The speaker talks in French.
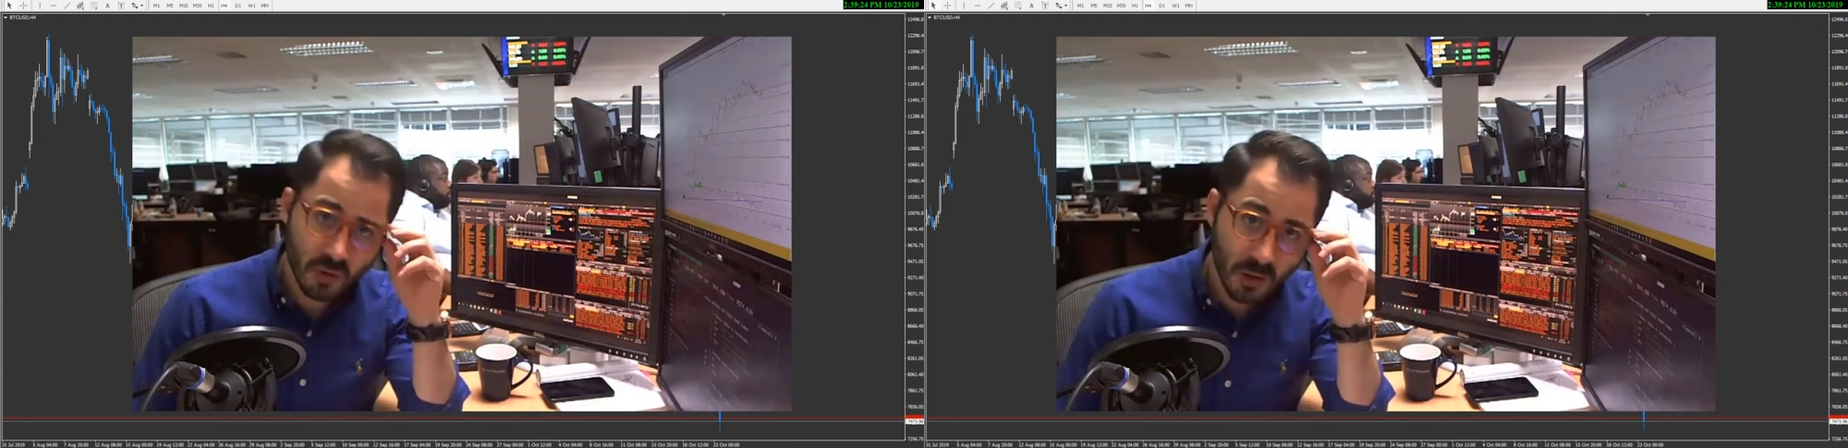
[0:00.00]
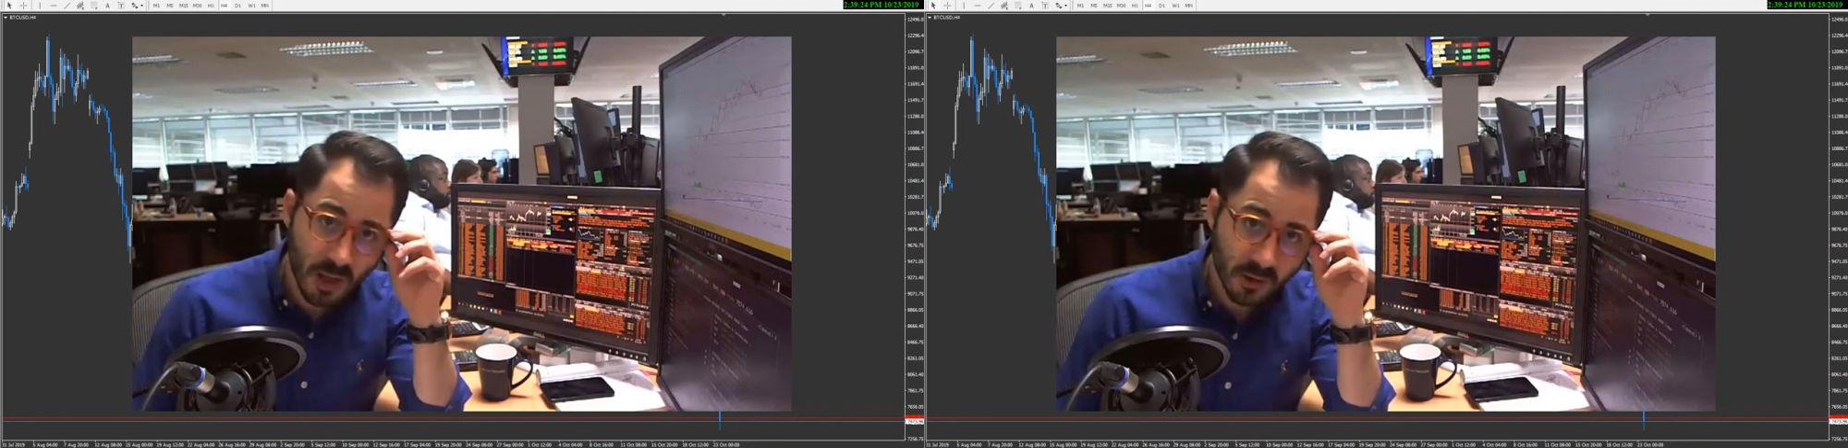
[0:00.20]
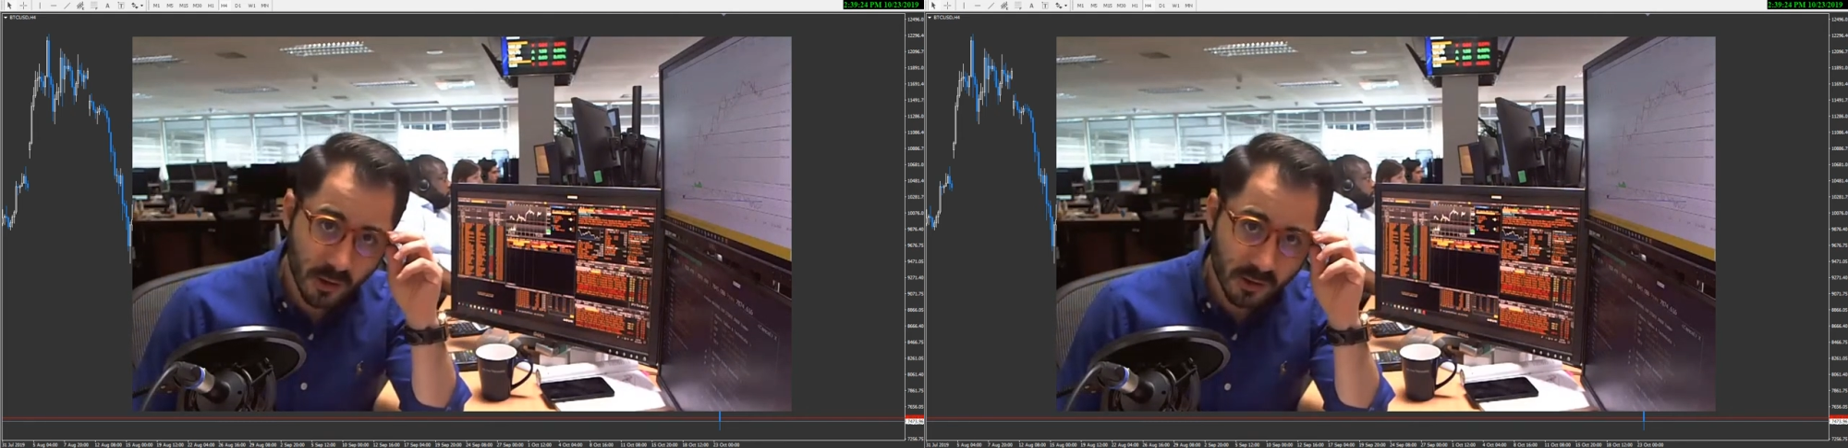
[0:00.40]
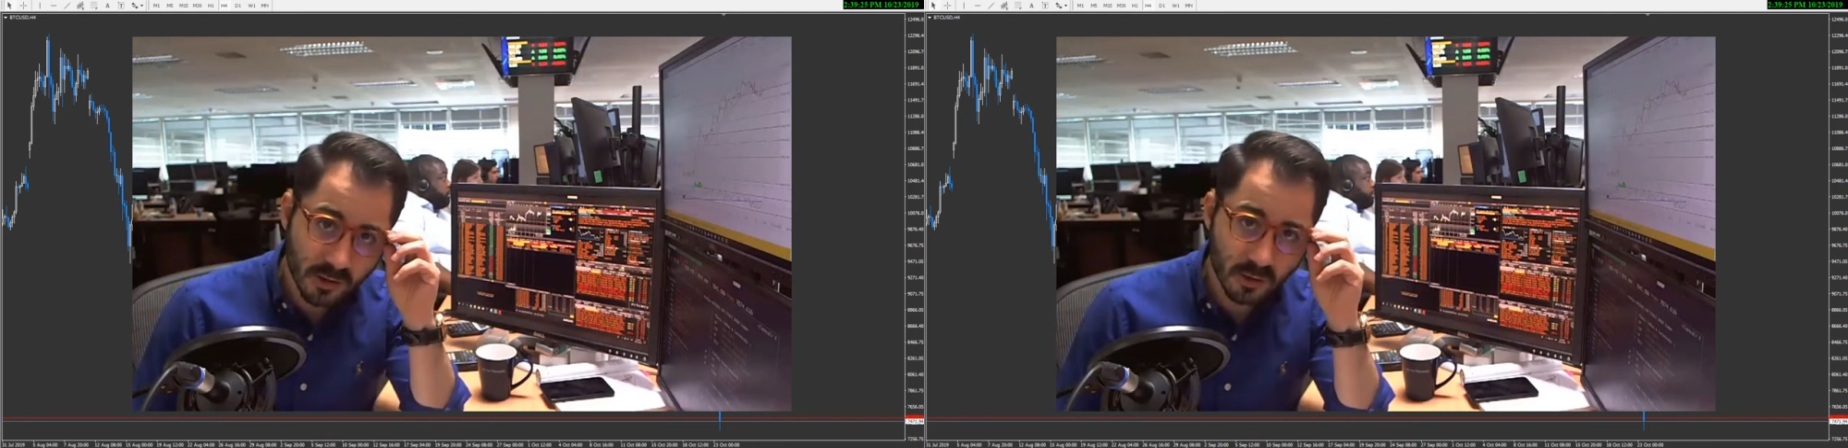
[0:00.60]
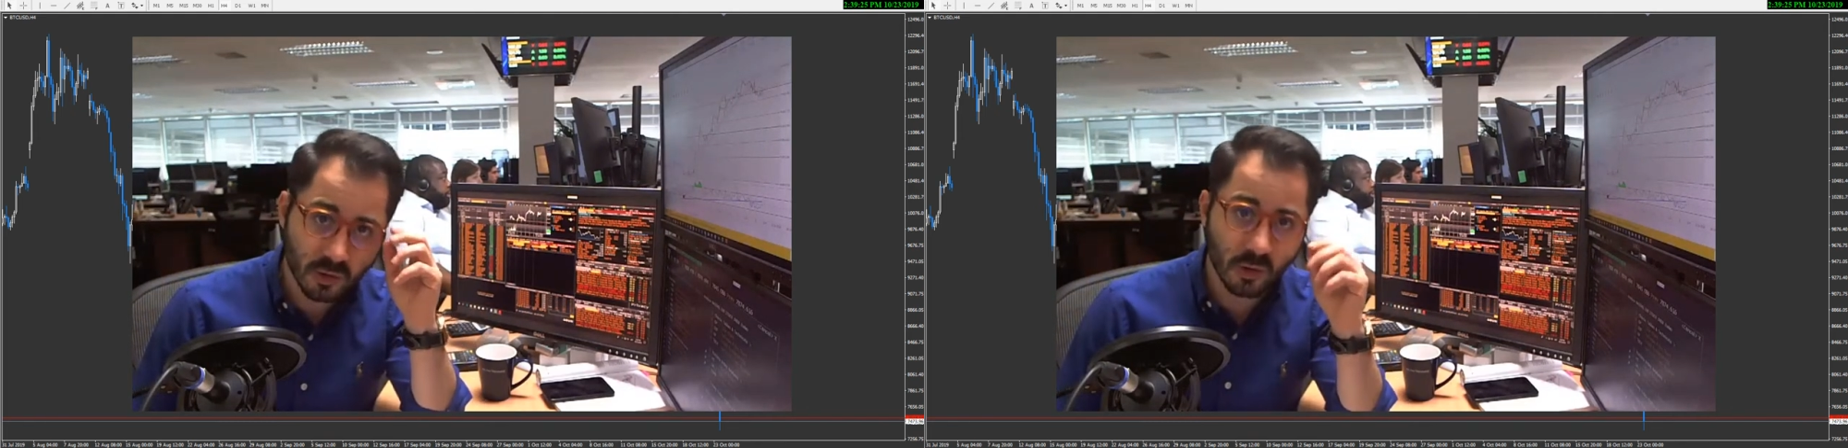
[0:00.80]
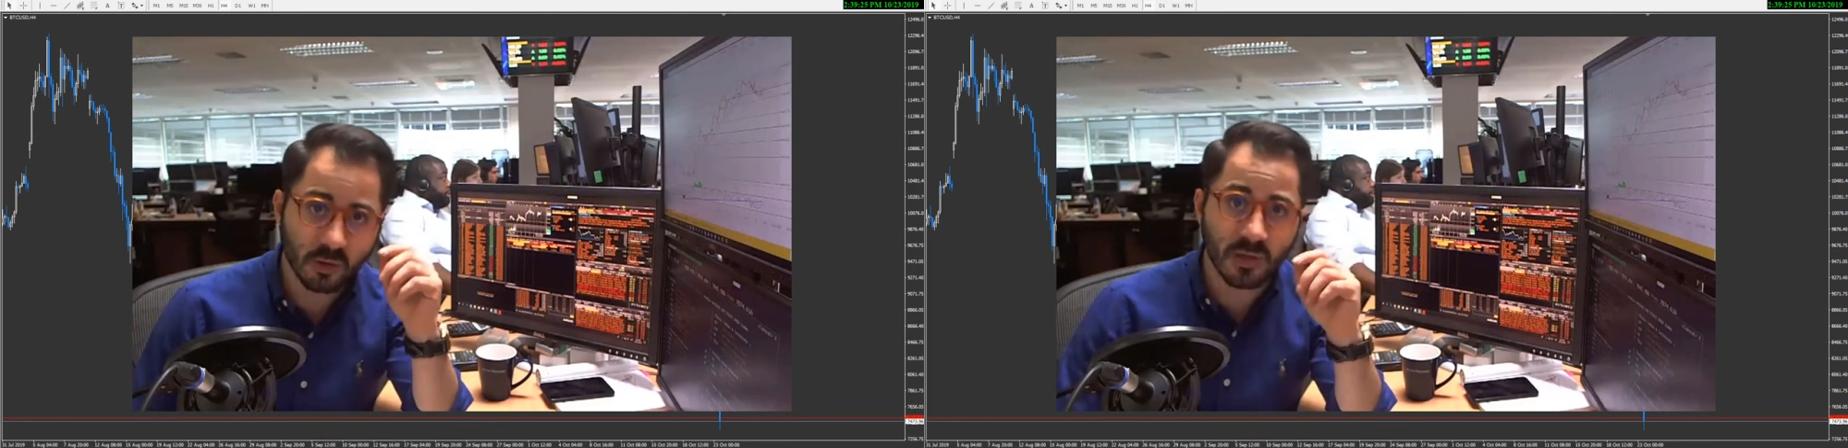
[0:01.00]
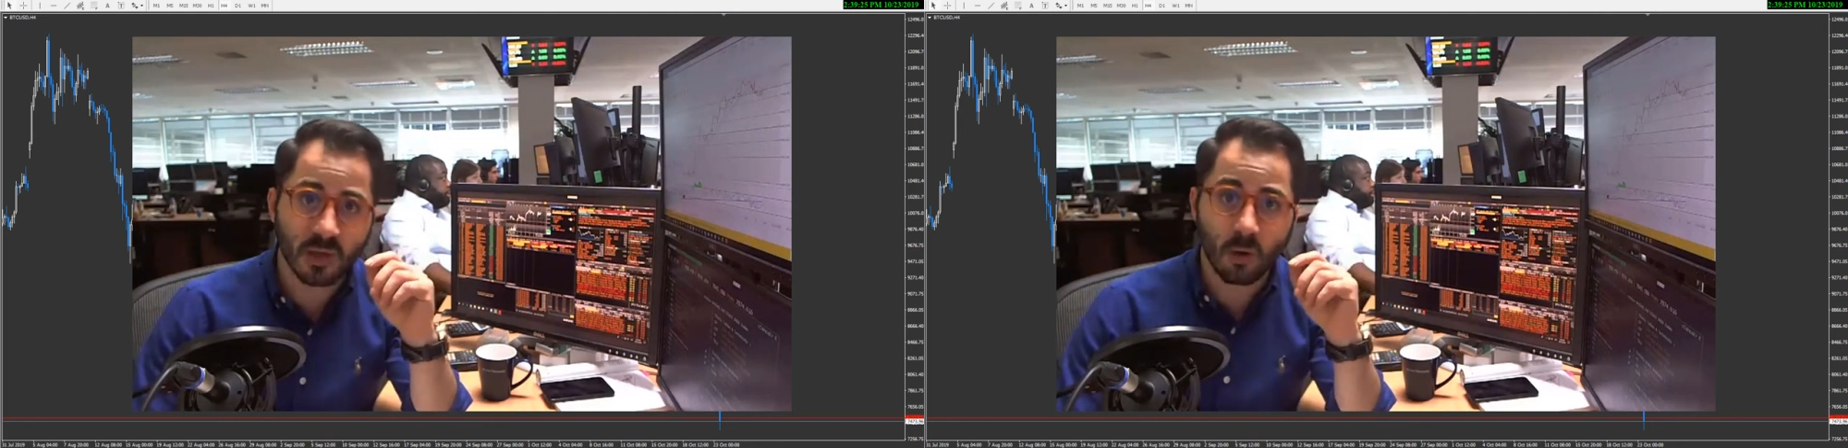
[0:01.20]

Donald Tusk du côté